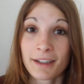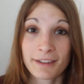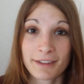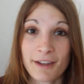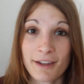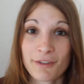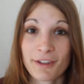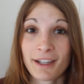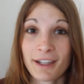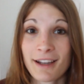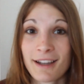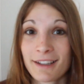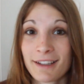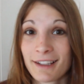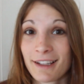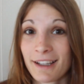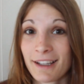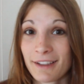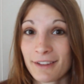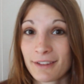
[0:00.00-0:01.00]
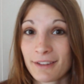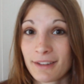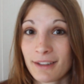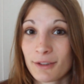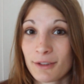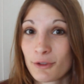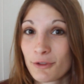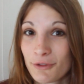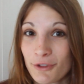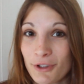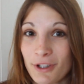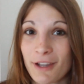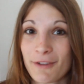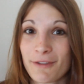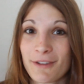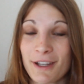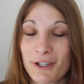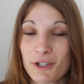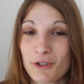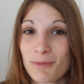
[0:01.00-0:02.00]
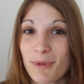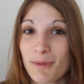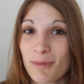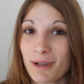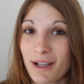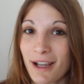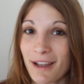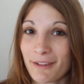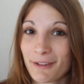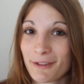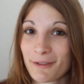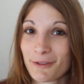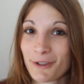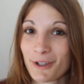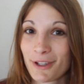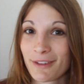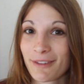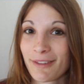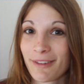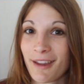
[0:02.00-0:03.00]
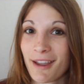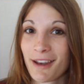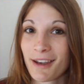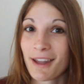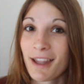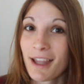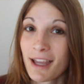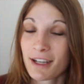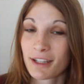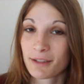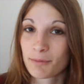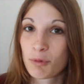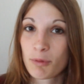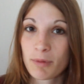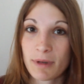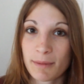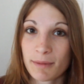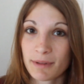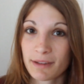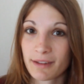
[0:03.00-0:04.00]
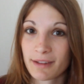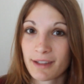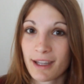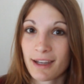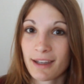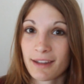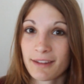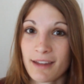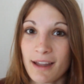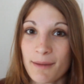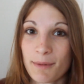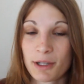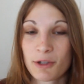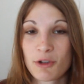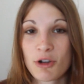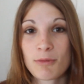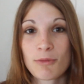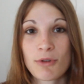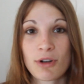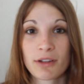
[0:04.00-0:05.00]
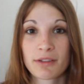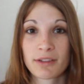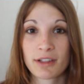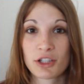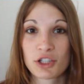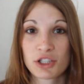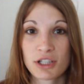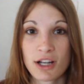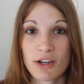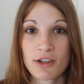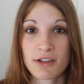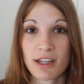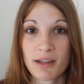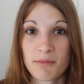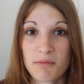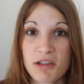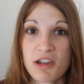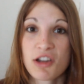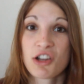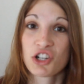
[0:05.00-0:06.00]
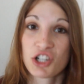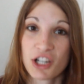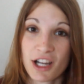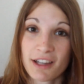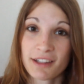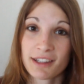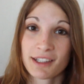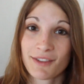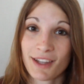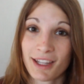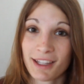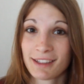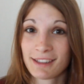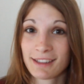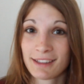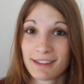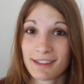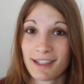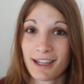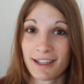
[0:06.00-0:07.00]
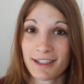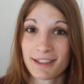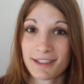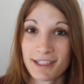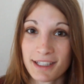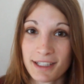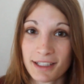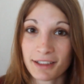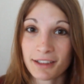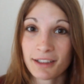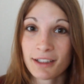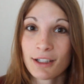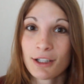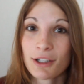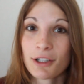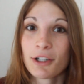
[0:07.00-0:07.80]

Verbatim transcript: Dass Haflinger alle gleich aussehen, dürfte euch ja vielleicht schon mal bekannt geworden sein. Das Problem ist, das kenne ich selber. Ich komme morgens an den Stall und denke mir, scheiße, welches ist dein Tier?